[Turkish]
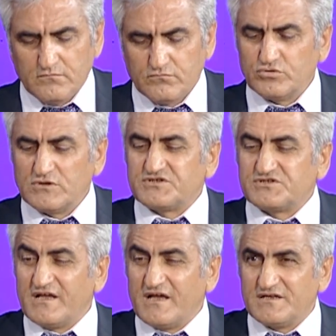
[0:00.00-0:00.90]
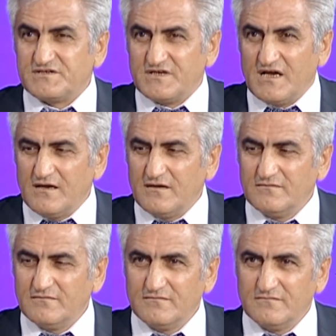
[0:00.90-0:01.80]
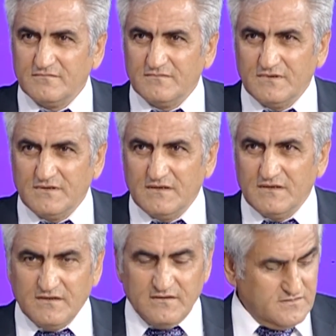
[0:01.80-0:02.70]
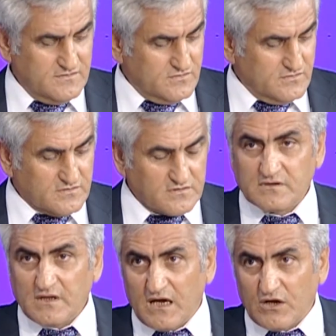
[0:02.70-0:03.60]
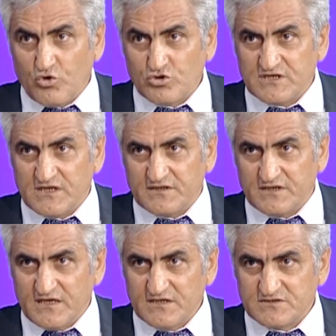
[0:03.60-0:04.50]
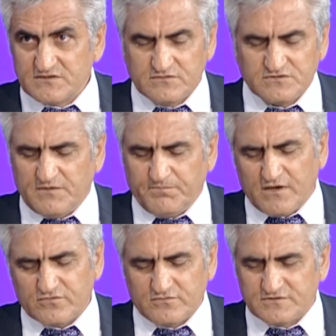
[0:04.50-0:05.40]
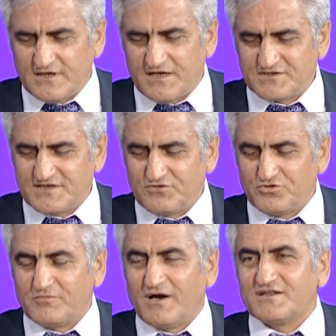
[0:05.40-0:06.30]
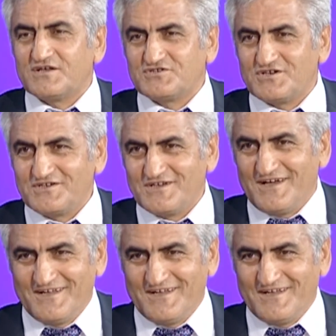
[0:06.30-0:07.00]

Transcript: Bu da çay ağacı yağı. Çay ağacı. Daha konsantre. Şey pardon çay ağacı yağı diyorum. Ada çayı yağı.